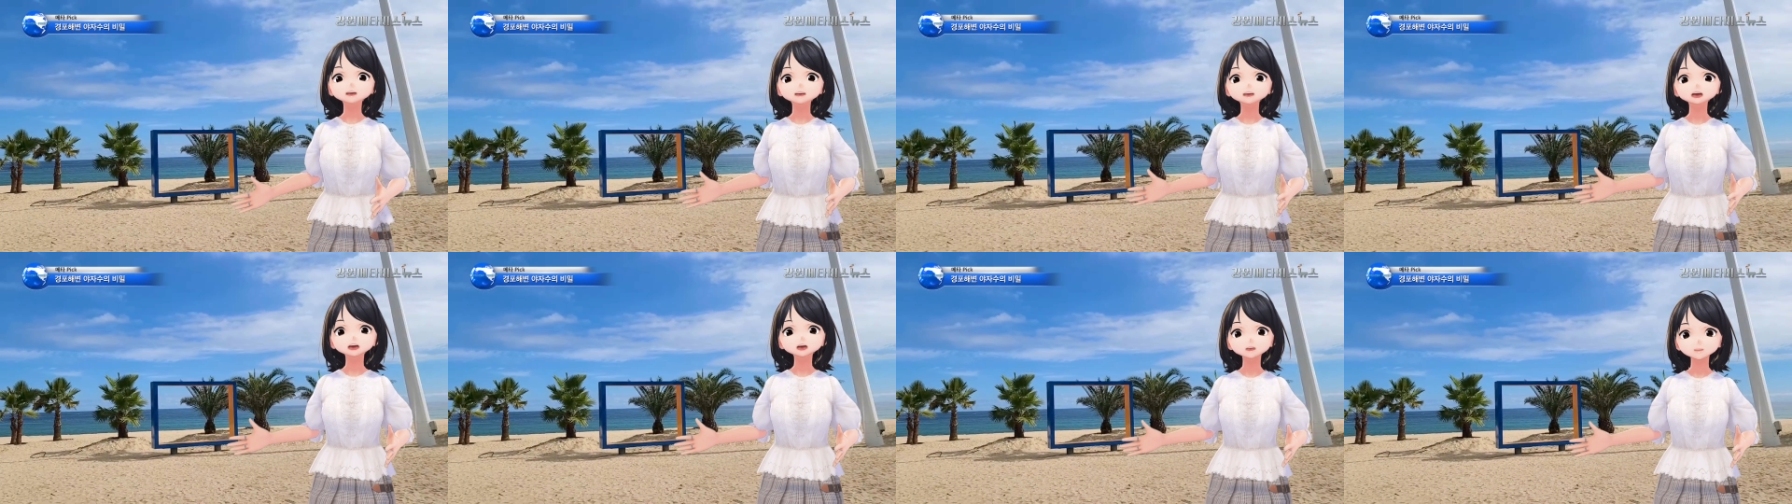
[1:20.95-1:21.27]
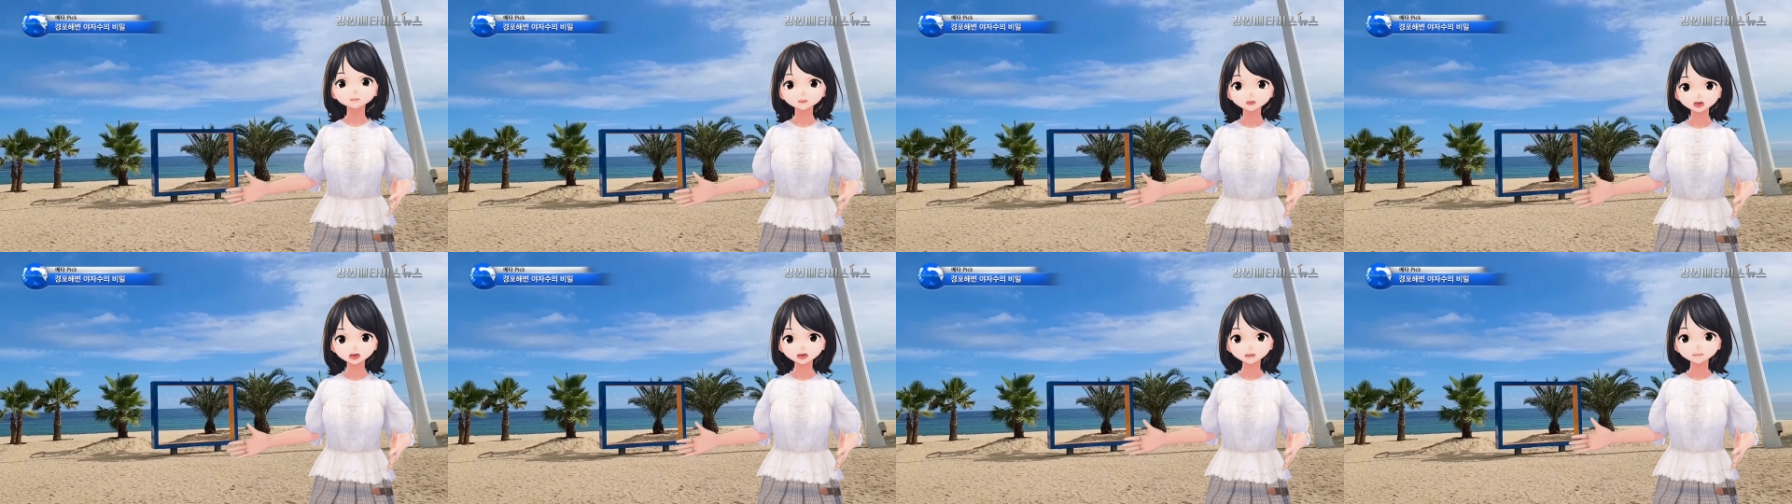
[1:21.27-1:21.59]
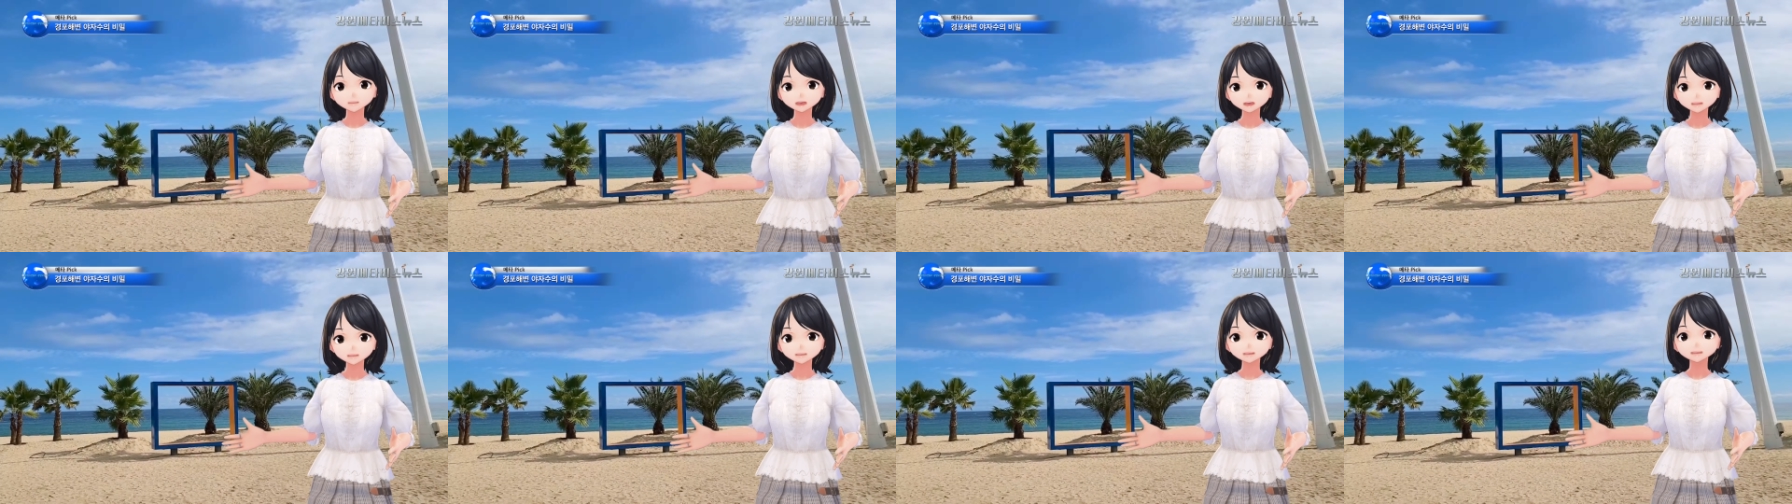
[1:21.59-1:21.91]
한편
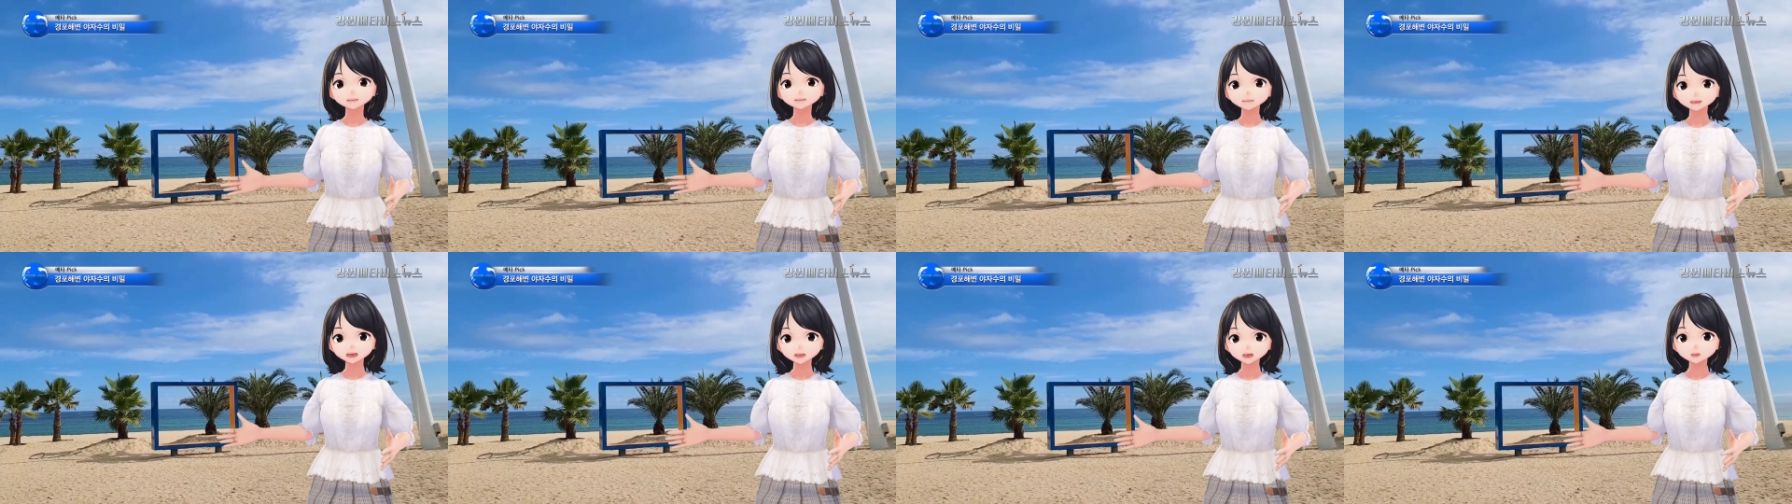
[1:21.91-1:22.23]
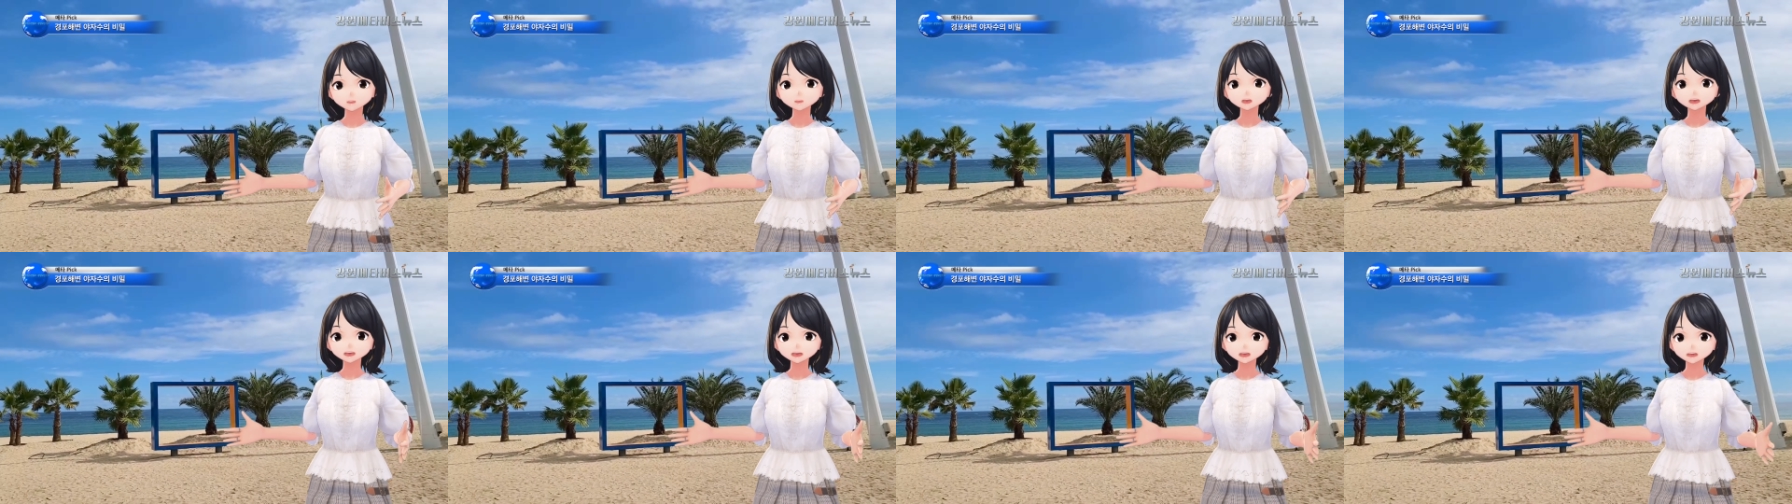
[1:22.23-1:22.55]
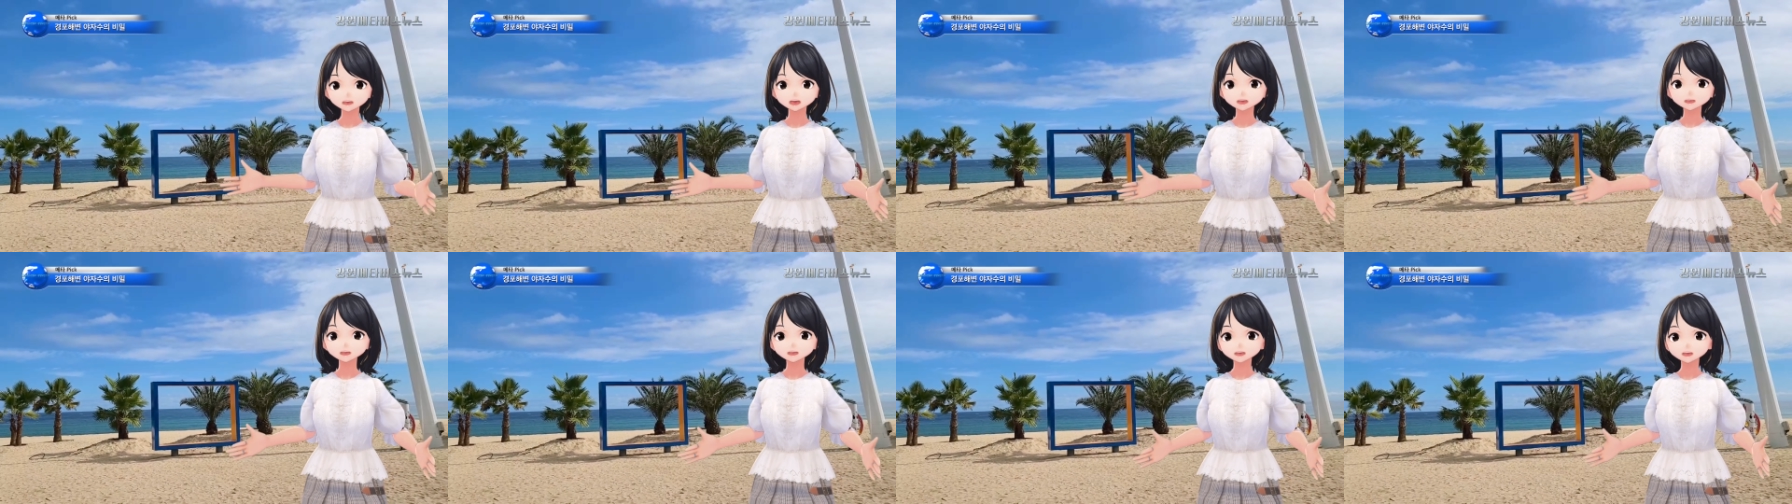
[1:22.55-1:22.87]
경포해변
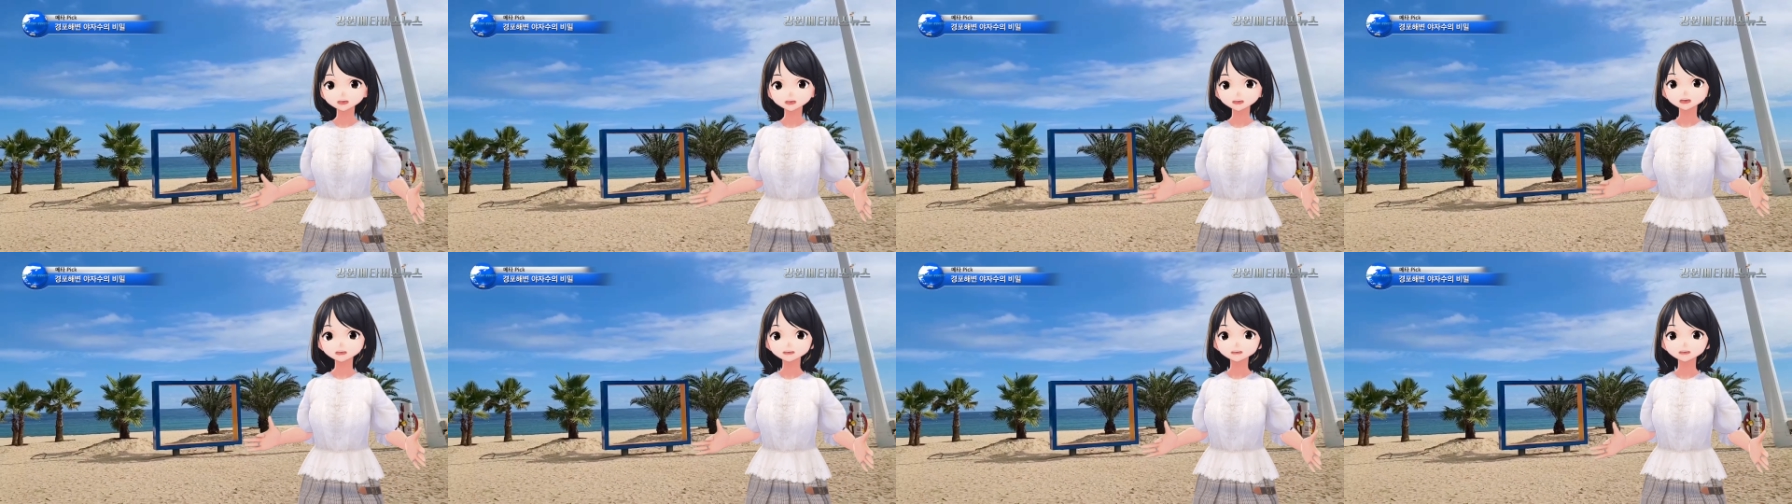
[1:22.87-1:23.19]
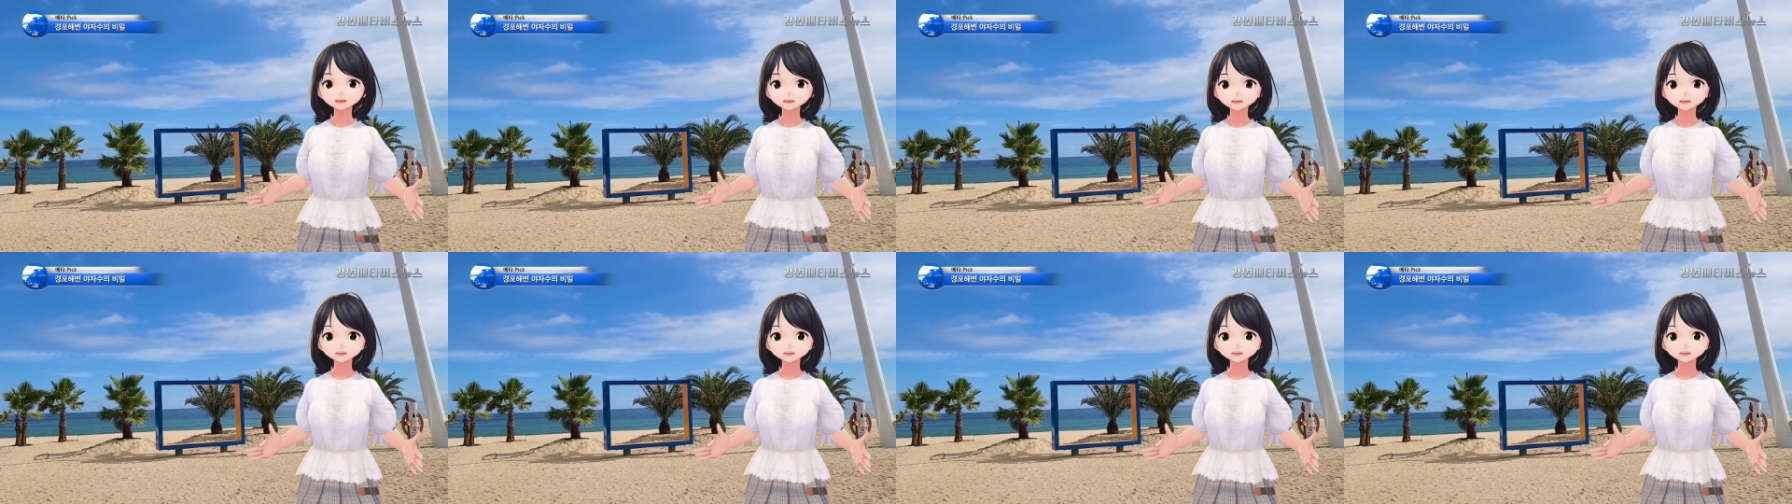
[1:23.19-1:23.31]
야자수 포토존